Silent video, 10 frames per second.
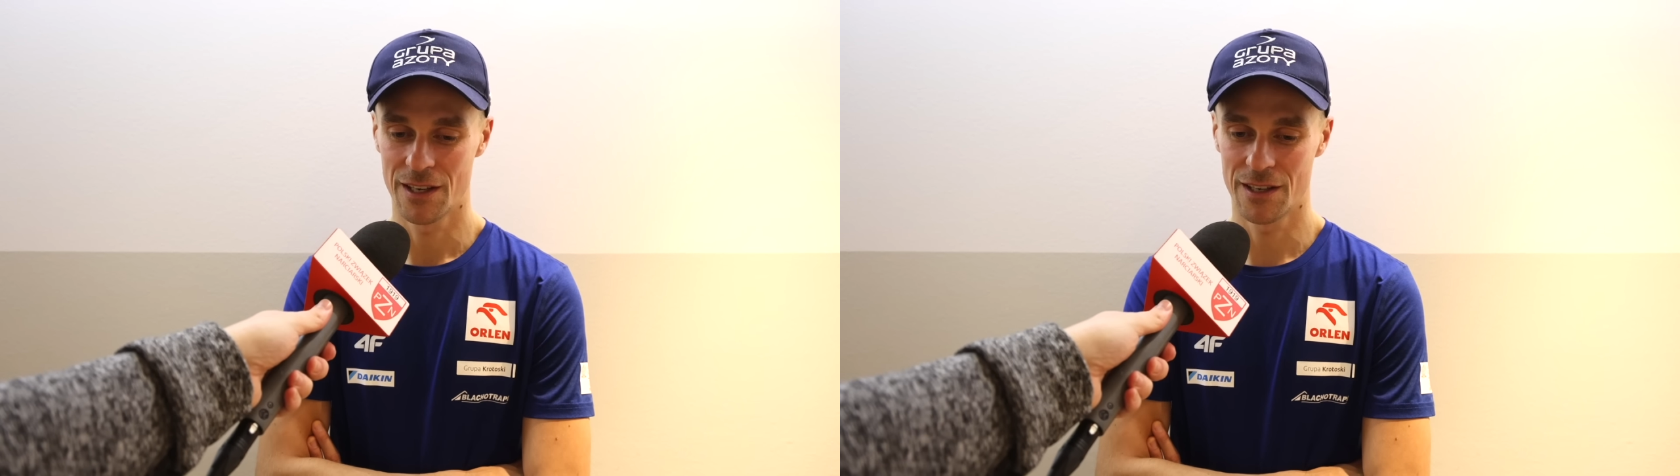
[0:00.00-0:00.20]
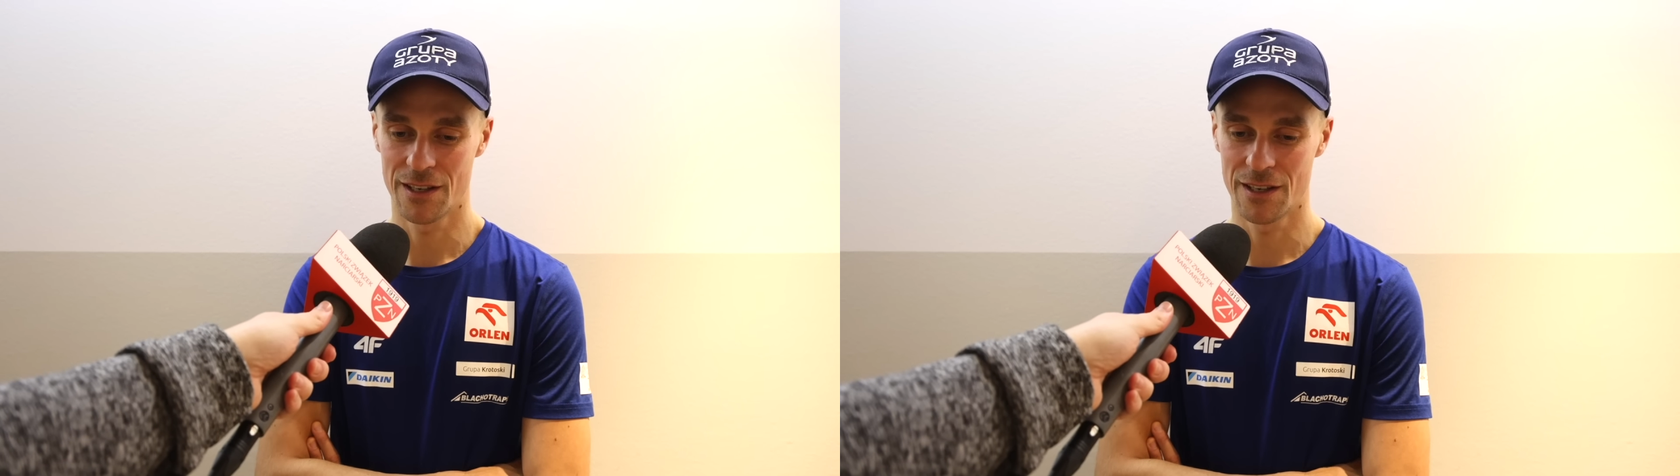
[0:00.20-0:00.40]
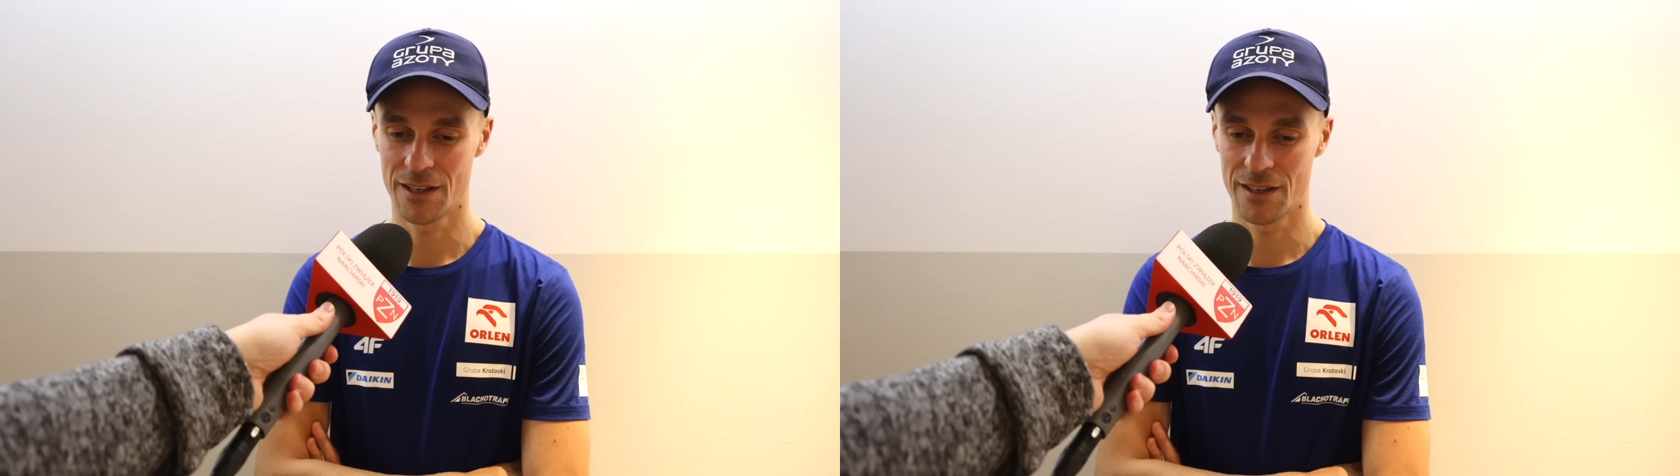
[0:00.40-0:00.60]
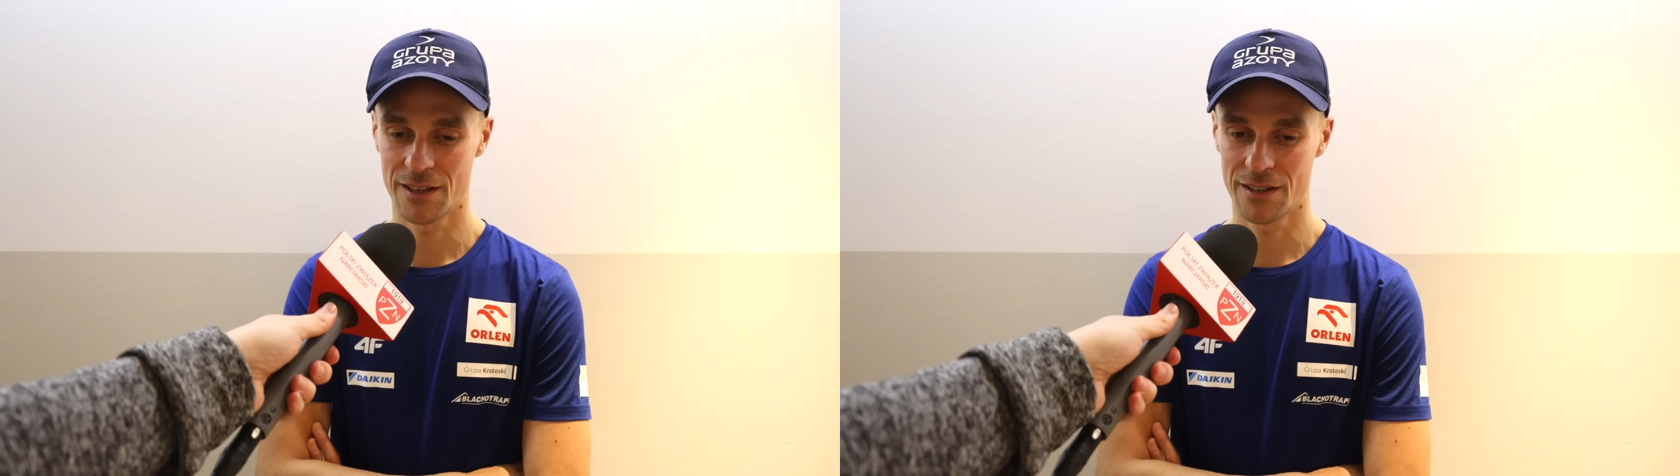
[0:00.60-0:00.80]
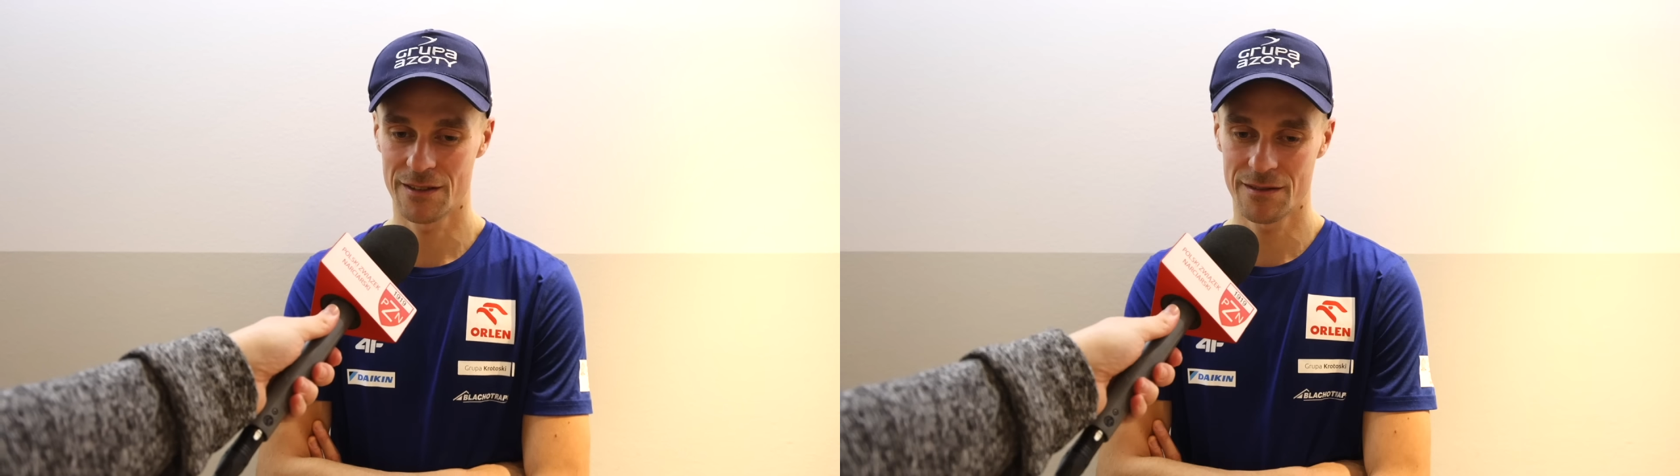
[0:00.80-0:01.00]

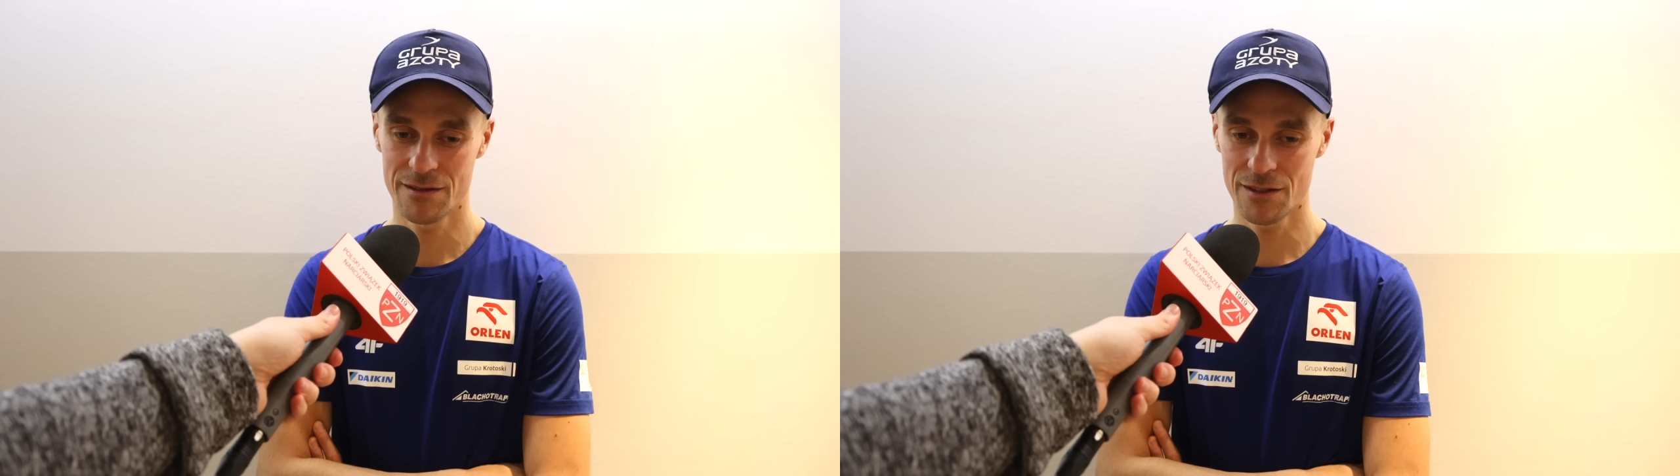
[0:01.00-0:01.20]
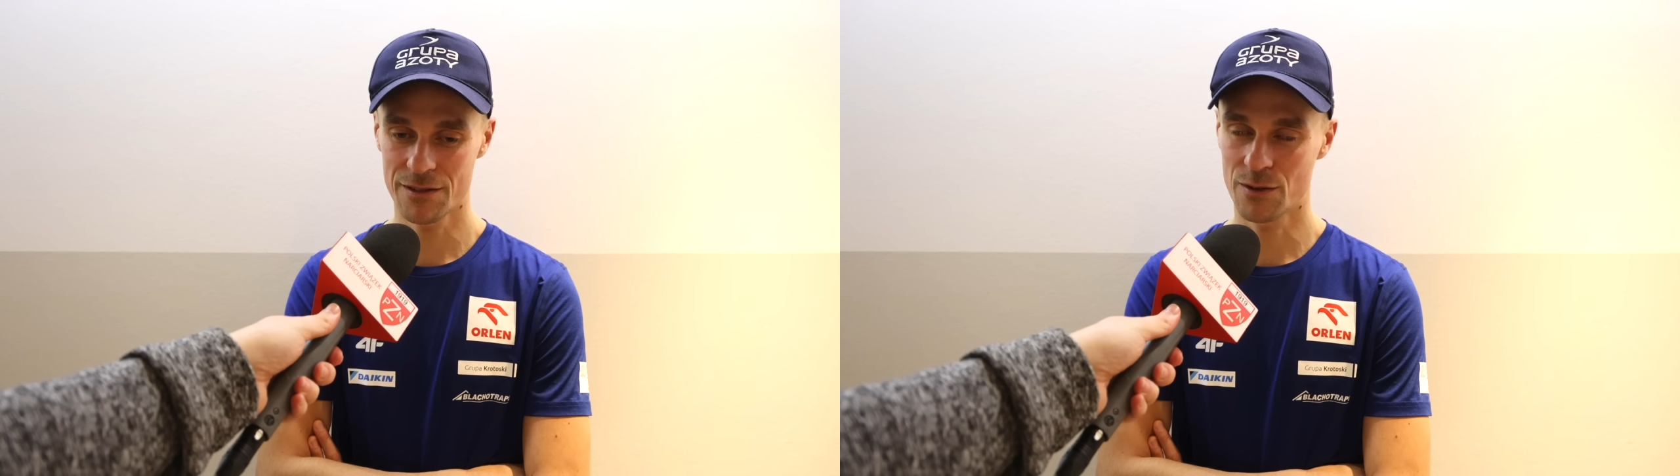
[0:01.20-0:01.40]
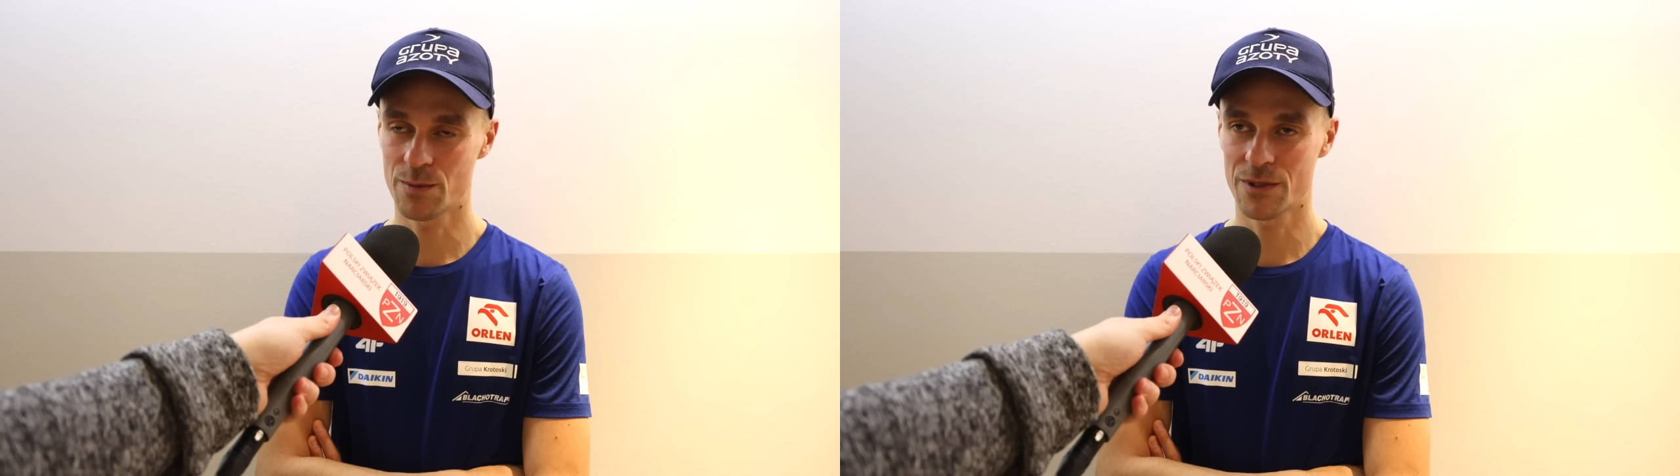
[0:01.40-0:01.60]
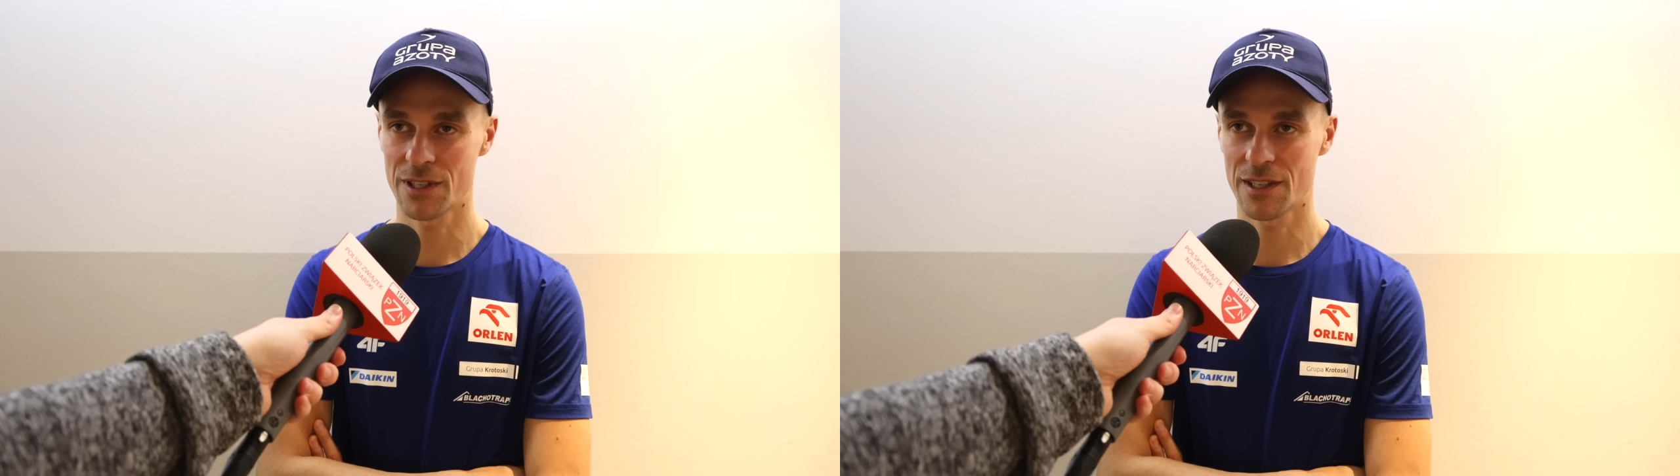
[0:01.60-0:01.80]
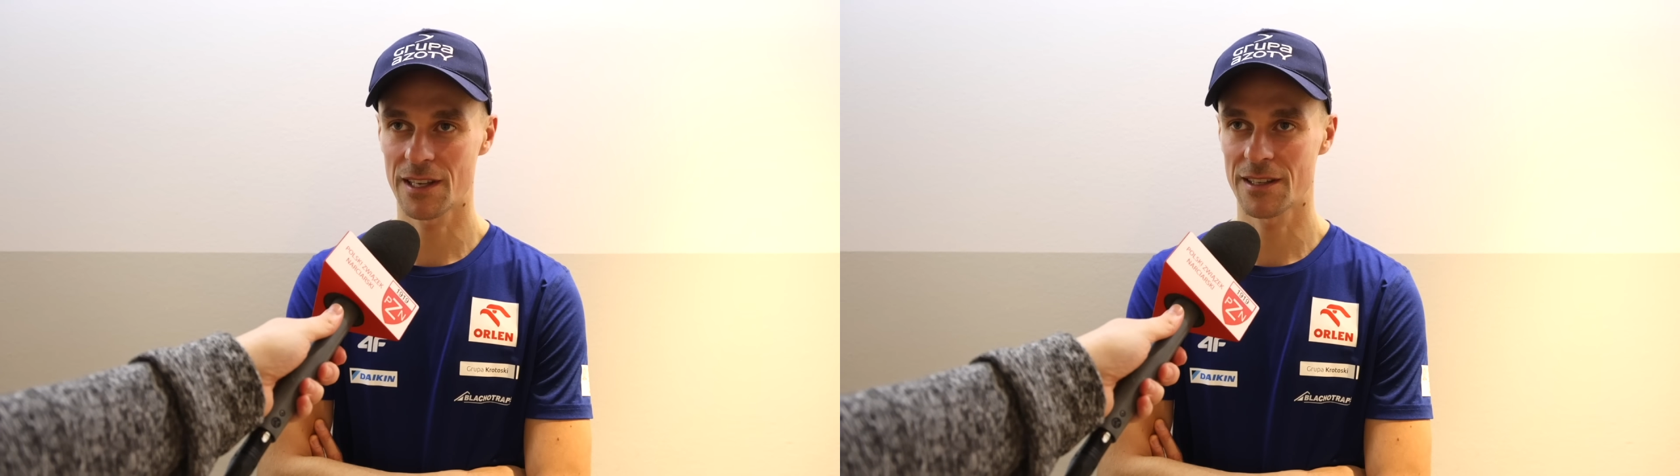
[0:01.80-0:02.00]
e, no, skupić
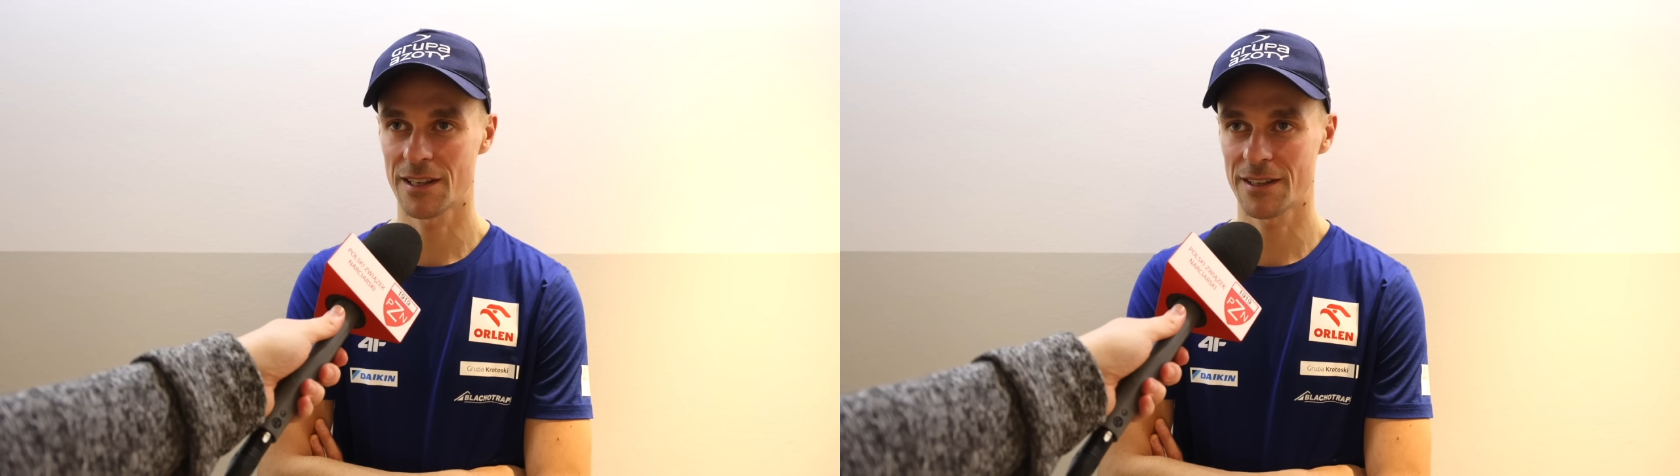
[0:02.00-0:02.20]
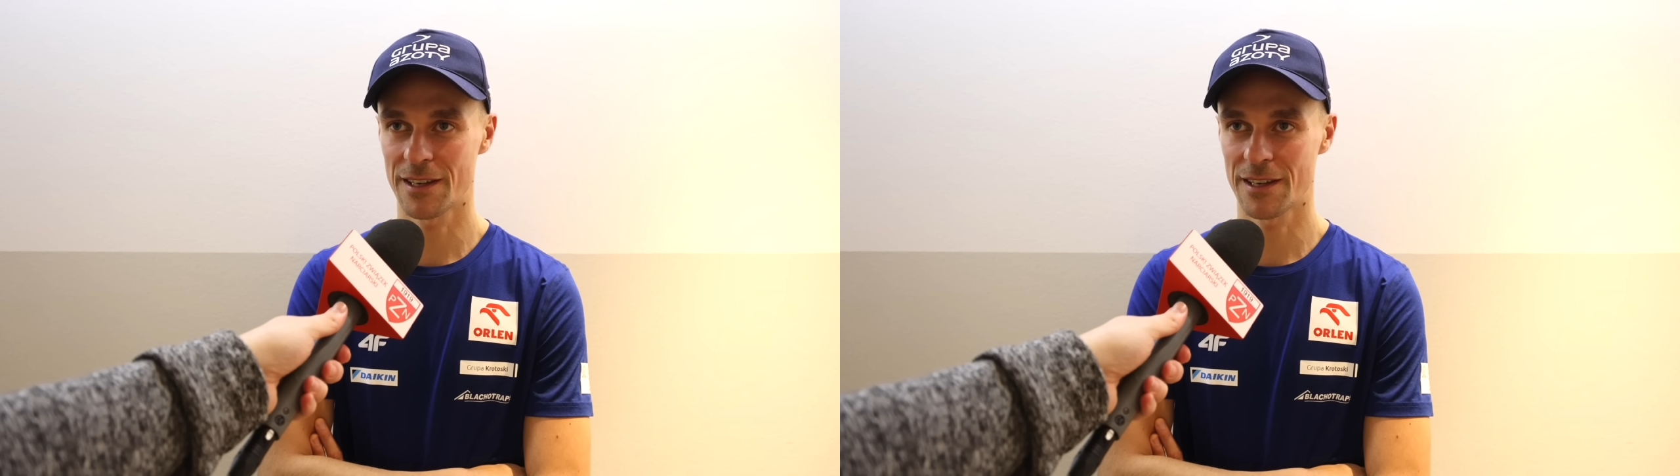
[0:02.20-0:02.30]
się na, na,